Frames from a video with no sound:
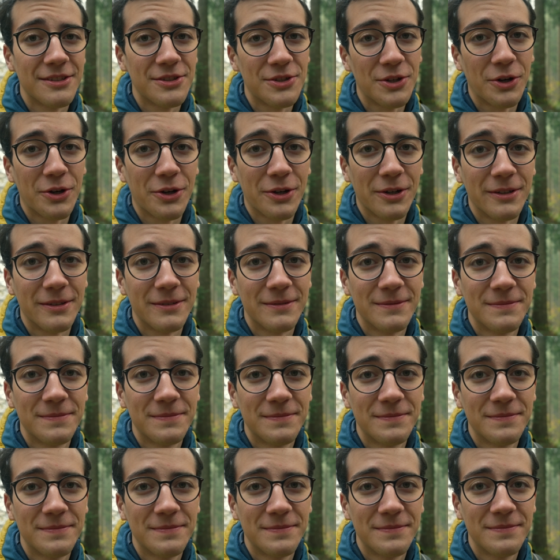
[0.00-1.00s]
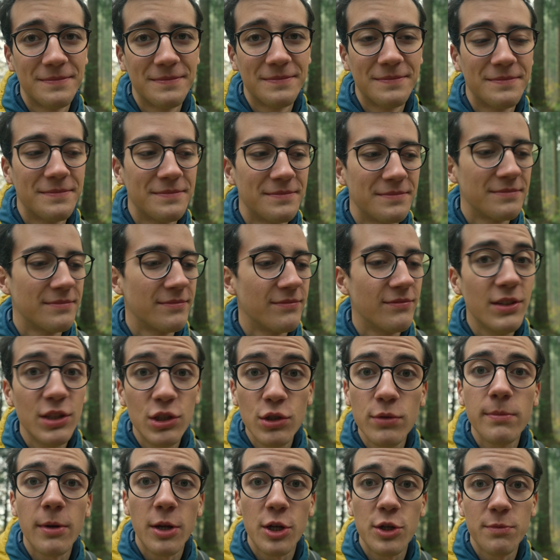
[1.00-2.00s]
Sachen. Wie
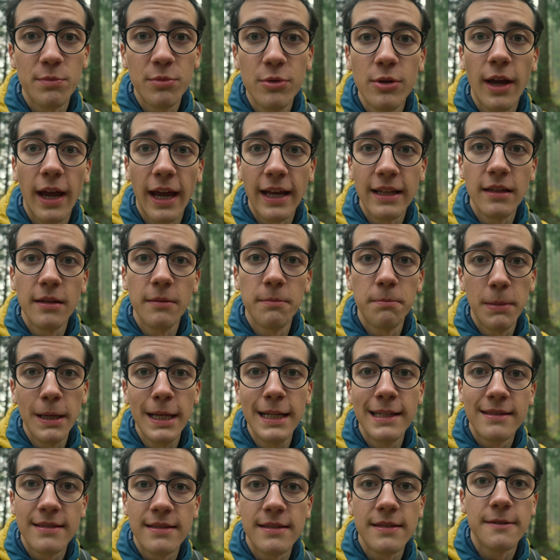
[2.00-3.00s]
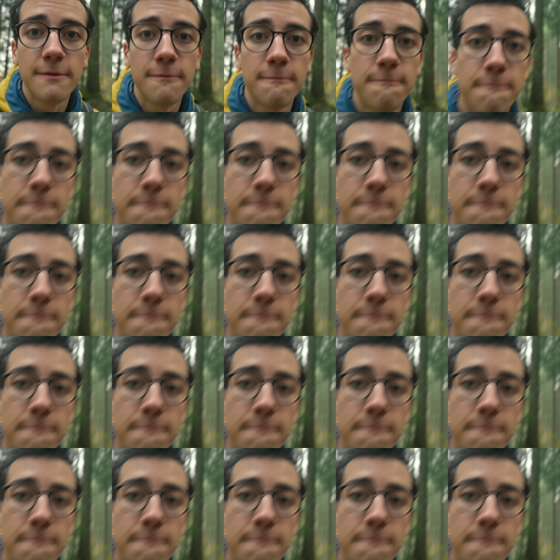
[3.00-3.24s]
zum Beispiel einen Pilz.